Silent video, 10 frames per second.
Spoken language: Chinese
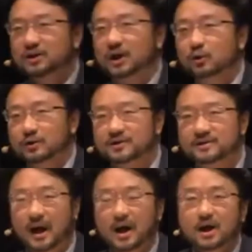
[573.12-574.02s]
经很有意
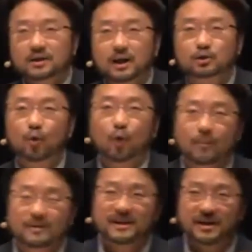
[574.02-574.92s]
思啊。他说：“我
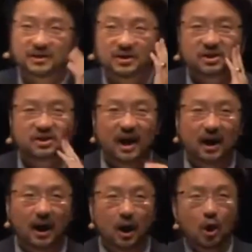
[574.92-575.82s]
们在世上
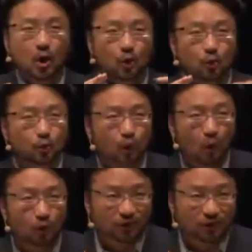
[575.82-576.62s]
啊，如同